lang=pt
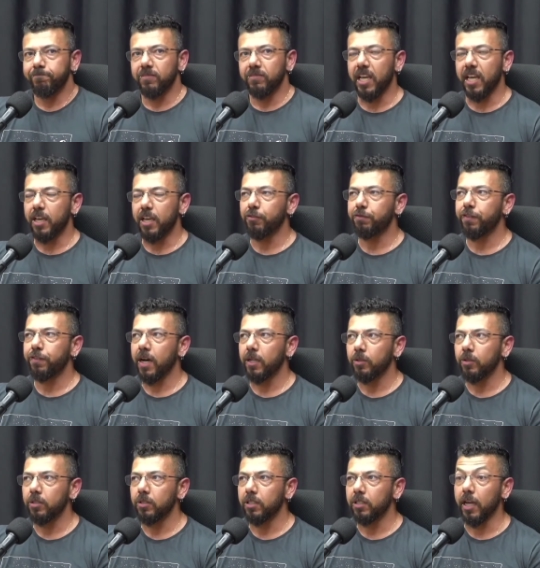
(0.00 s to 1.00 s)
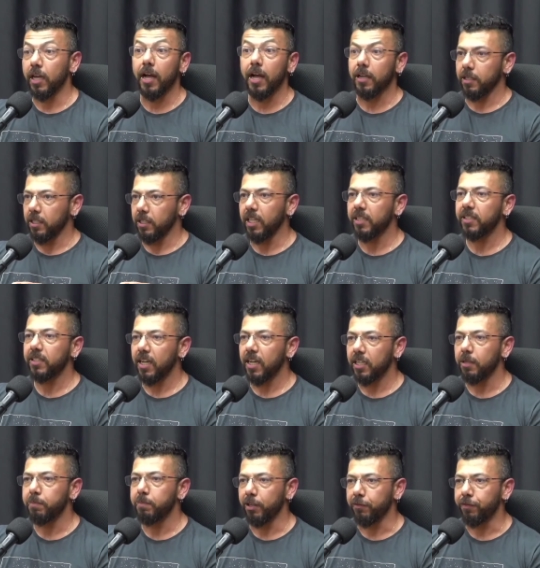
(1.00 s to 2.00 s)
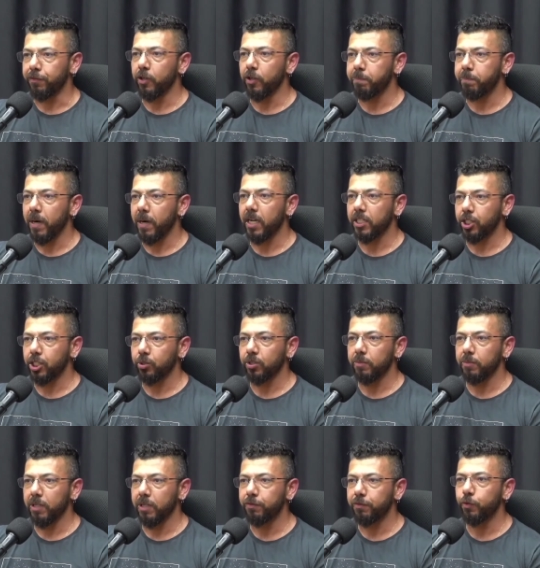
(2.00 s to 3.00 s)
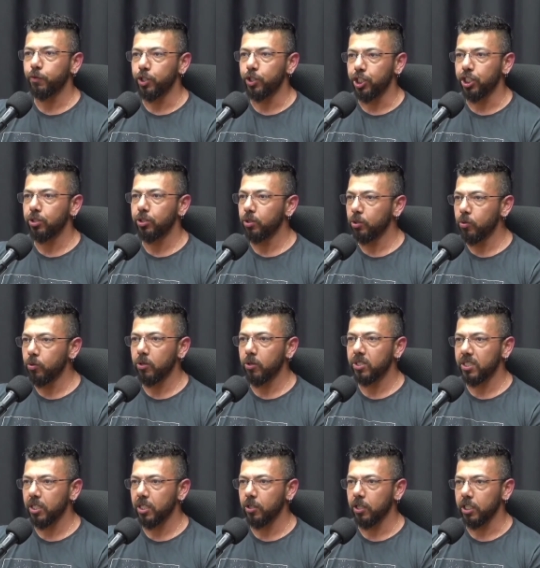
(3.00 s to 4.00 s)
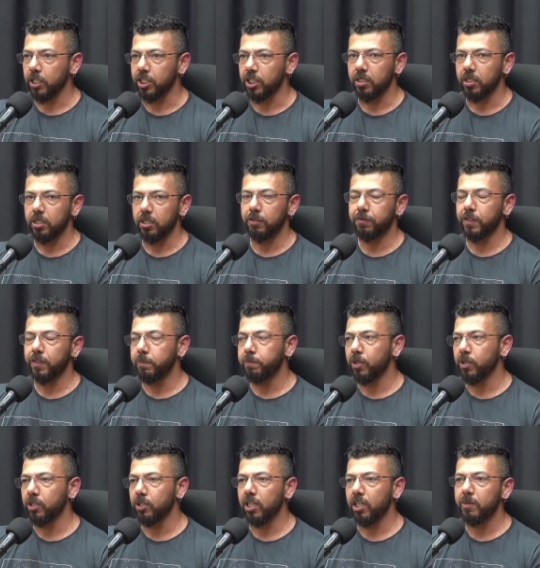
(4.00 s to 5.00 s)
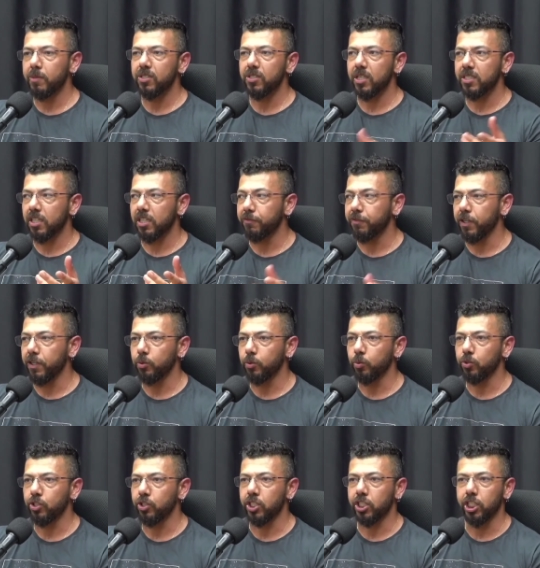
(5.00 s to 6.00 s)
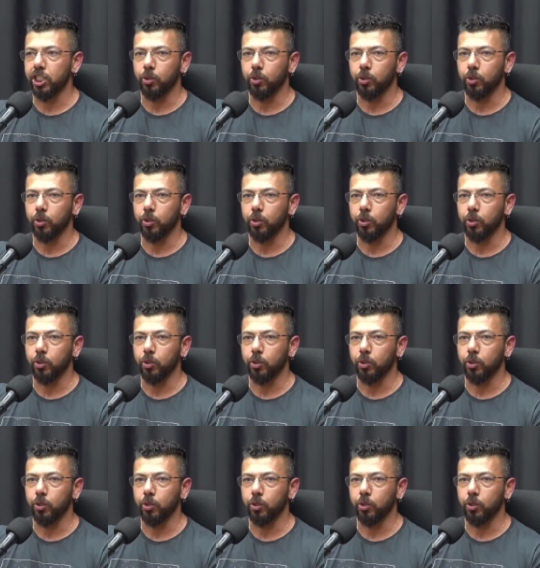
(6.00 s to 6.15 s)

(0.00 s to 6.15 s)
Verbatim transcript: E aí eu falo, ah, e detalhe, perfil hepático também fudido, igual esteroide. Eu falei, porra, não era mais só ser feito um ciclo